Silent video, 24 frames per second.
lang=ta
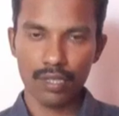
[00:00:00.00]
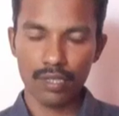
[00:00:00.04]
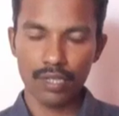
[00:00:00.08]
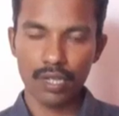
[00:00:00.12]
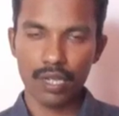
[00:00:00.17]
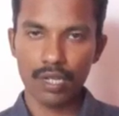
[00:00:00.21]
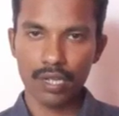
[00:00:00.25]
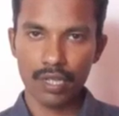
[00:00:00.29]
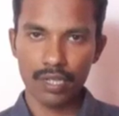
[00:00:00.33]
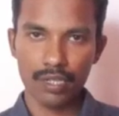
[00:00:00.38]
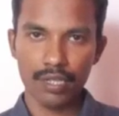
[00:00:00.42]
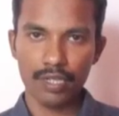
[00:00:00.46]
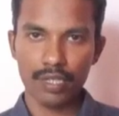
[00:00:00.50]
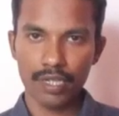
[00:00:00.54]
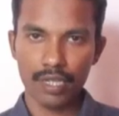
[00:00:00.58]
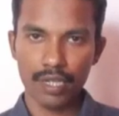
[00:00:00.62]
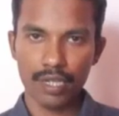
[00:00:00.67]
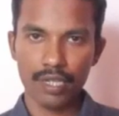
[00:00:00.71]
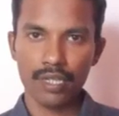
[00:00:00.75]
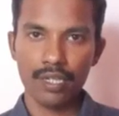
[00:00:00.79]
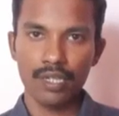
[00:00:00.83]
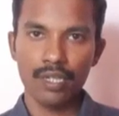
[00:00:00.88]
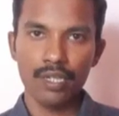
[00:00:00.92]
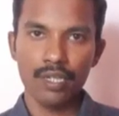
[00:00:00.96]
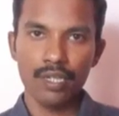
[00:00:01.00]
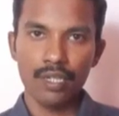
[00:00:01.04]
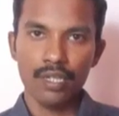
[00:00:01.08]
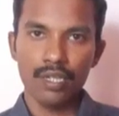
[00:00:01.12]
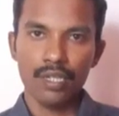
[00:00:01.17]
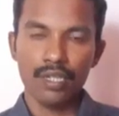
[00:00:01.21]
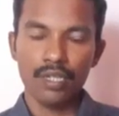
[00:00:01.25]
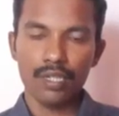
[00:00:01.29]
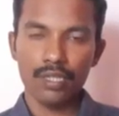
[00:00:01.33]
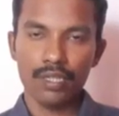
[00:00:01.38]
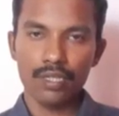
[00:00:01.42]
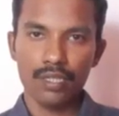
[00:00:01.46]
காராக இருக்கிற
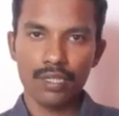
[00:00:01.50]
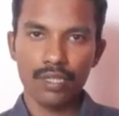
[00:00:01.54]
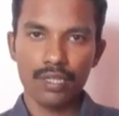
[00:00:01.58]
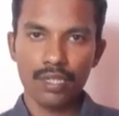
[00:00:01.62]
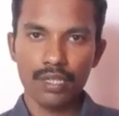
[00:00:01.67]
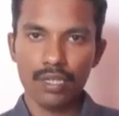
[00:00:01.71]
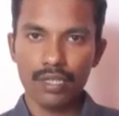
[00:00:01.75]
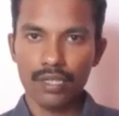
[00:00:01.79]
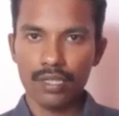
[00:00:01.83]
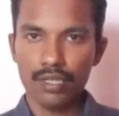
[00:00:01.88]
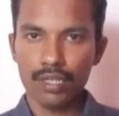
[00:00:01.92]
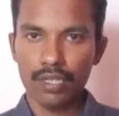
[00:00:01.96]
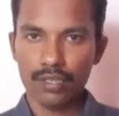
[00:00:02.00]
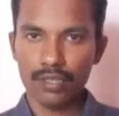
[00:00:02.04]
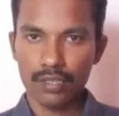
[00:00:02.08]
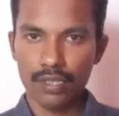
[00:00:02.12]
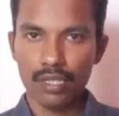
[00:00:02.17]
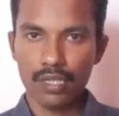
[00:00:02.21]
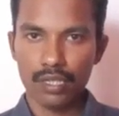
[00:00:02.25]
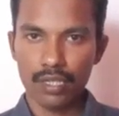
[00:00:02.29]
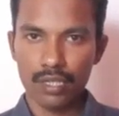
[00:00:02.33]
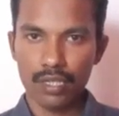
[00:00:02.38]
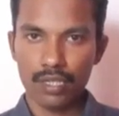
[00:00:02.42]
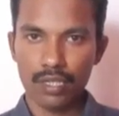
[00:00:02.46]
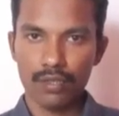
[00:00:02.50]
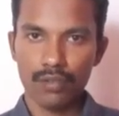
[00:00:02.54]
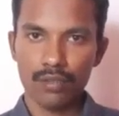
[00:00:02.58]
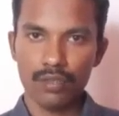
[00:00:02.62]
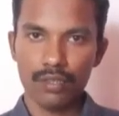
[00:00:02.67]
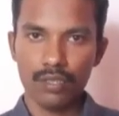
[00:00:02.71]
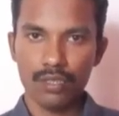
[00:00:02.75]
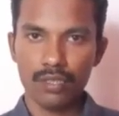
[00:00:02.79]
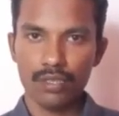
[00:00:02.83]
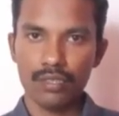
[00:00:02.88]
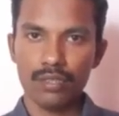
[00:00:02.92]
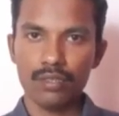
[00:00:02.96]
இந்த டெஸ்லா காரை
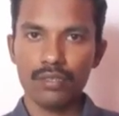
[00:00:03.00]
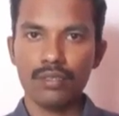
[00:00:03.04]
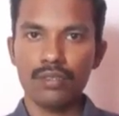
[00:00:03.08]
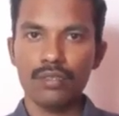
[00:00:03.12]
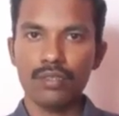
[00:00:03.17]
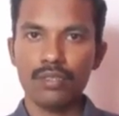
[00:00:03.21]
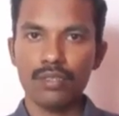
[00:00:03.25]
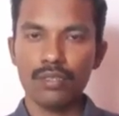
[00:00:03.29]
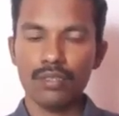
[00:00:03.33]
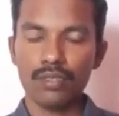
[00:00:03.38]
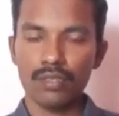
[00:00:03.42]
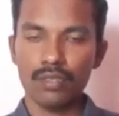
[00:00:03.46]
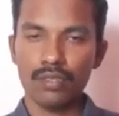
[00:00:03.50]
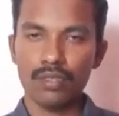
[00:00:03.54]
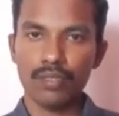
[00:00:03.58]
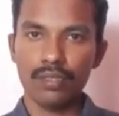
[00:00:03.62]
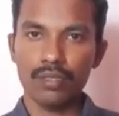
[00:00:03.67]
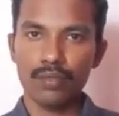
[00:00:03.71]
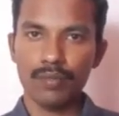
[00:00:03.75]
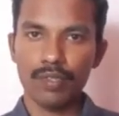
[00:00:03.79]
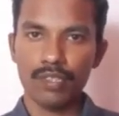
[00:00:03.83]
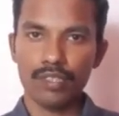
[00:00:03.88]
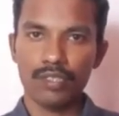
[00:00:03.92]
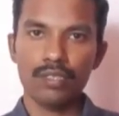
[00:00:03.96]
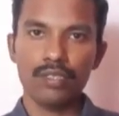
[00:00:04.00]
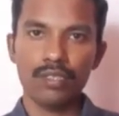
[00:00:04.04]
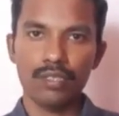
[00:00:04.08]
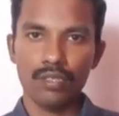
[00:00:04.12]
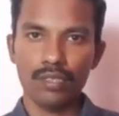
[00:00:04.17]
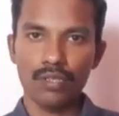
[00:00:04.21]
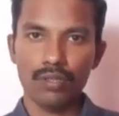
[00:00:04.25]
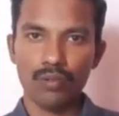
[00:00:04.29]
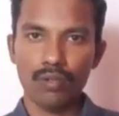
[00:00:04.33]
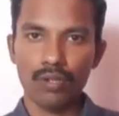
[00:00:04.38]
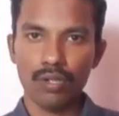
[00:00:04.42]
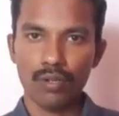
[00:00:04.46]
வந்து ஃபஸ்ட்டு
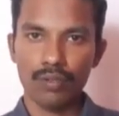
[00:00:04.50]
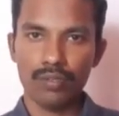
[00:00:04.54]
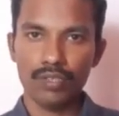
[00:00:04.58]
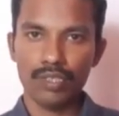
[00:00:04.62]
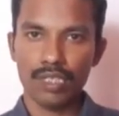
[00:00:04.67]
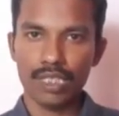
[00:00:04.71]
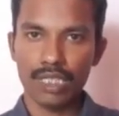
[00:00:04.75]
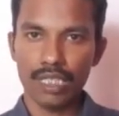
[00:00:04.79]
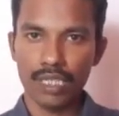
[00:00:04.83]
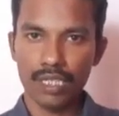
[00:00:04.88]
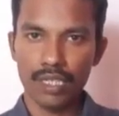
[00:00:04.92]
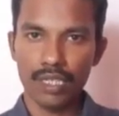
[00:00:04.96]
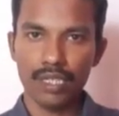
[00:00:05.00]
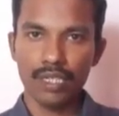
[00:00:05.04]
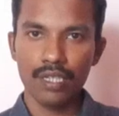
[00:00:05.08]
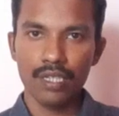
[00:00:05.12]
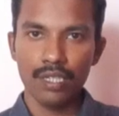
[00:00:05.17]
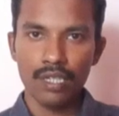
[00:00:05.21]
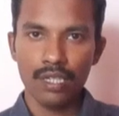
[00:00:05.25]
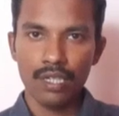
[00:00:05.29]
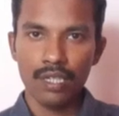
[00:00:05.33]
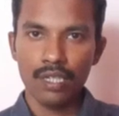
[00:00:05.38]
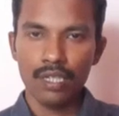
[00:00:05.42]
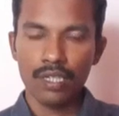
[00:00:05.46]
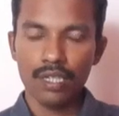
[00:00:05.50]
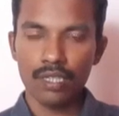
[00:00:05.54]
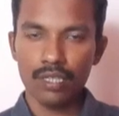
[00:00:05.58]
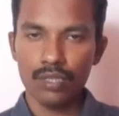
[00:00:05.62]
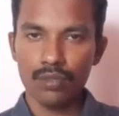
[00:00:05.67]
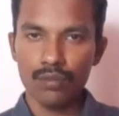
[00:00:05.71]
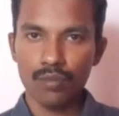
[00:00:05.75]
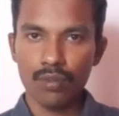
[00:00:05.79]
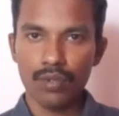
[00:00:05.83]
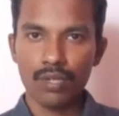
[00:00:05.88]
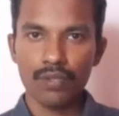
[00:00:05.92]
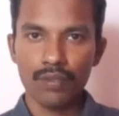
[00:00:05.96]
ஓட வச்சுருக்காங்க இதை
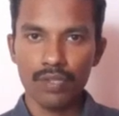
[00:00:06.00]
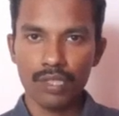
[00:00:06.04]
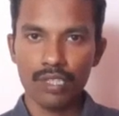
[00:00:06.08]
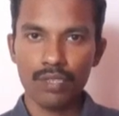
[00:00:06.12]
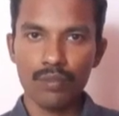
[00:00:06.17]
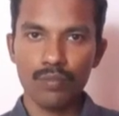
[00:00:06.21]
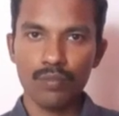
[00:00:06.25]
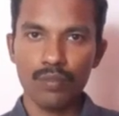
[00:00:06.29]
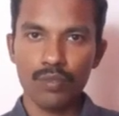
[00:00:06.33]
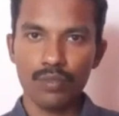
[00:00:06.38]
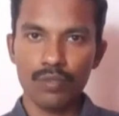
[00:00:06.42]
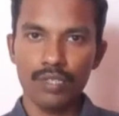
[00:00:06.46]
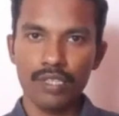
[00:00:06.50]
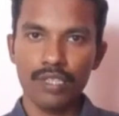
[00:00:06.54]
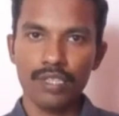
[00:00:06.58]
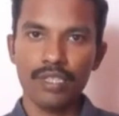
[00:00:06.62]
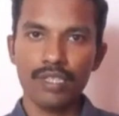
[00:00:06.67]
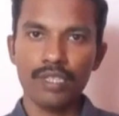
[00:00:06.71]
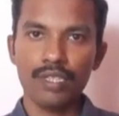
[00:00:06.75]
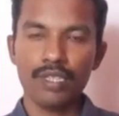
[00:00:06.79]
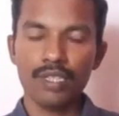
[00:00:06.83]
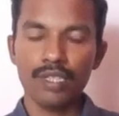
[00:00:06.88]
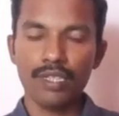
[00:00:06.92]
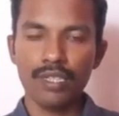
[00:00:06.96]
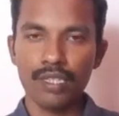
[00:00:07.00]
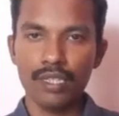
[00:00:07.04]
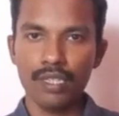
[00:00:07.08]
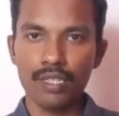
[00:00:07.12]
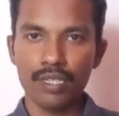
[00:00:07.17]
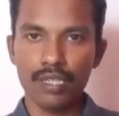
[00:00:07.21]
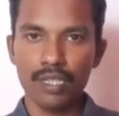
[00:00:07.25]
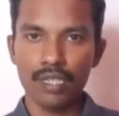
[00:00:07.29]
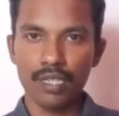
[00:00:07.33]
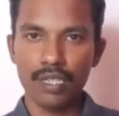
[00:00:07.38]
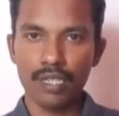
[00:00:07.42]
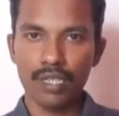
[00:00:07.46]
ஓட வைக்கும்போது இது
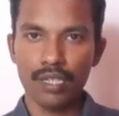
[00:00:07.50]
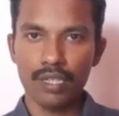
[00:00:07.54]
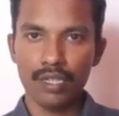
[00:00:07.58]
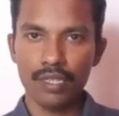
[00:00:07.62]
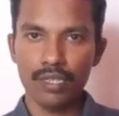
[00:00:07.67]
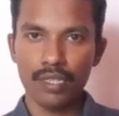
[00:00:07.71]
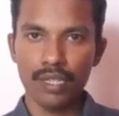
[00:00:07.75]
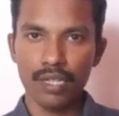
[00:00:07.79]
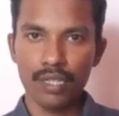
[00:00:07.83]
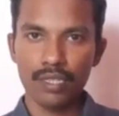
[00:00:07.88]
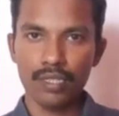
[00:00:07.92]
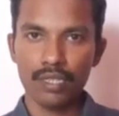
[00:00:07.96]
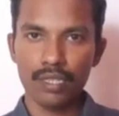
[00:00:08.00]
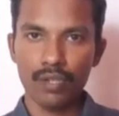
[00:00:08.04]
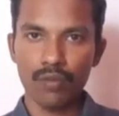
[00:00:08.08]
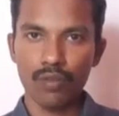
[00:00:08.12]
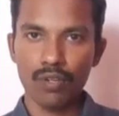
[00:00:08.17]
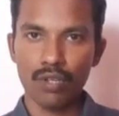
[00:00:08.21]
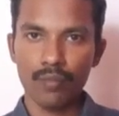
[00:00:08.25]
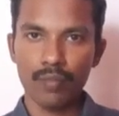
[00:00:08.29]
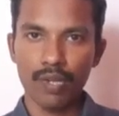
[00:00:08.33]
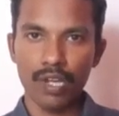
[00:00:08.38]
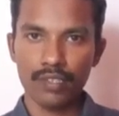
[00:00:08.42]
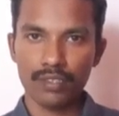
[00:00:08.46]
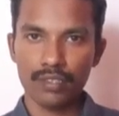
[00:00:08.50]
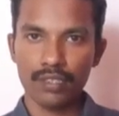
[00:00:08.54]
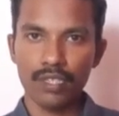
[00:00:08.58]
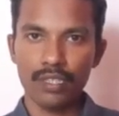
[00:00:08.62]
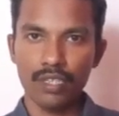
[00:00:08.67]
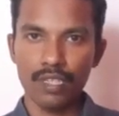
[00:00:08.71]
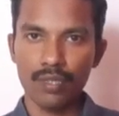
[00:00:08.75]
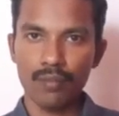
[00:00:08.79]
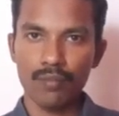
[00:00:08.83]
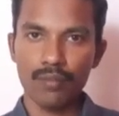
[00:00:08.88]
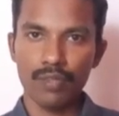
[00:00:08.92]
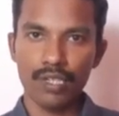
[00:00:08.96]
இந்த இதுலேருந்து எவ்வளோ மாசு
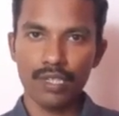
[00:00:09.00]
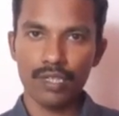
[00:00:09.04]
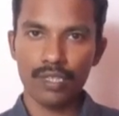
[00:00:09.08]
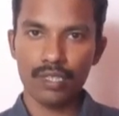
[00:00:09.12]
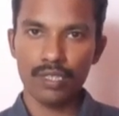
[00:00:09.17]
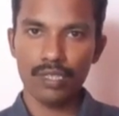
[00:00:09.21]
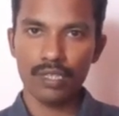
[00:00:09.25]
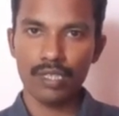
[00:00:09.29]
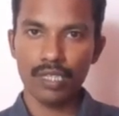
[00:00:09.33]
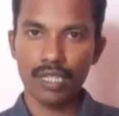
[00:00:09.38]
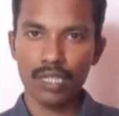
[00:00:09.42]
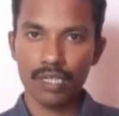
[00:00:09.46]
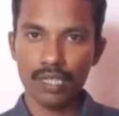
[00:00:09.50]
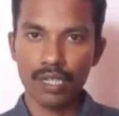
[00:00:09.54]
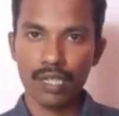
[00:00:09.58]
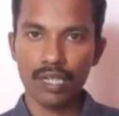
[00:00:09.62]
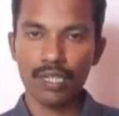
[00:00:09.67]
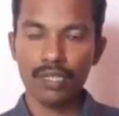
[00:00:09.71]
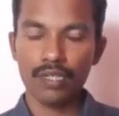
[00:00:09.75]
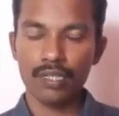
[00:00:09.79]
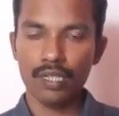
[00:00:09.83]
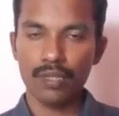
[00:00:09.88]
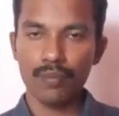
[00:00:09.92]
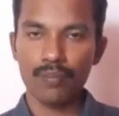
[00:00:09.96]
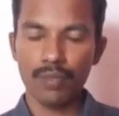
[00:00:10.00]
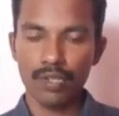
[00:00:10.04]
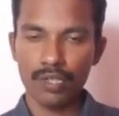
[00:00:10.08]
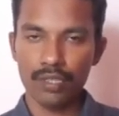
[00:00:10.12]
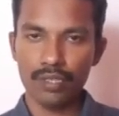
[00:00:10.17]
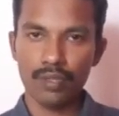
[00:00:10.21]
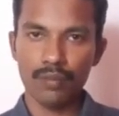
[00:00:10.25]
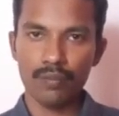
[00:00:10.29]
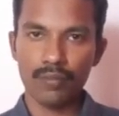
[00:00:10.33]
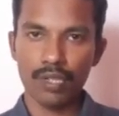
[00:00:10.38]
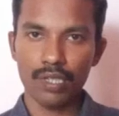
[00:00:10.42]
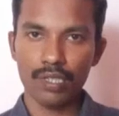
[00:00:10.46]
அதிகமாக இருக்குது எதனால்
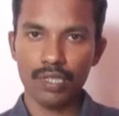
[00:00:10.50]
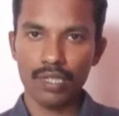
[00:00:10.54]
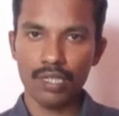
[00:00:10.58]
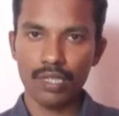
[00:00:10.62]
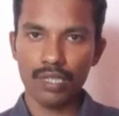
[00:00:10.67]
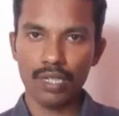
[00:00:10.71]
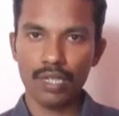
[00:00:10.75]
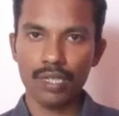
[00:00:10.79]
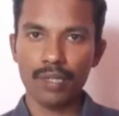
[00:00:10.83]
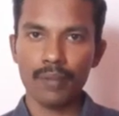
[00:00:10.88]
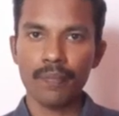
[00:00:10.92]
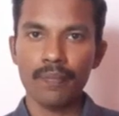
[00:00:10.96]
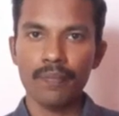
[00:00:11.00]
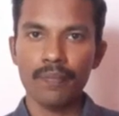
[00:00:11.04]
ஏற்படுதுன்னு பார்த்தீங்கன்னா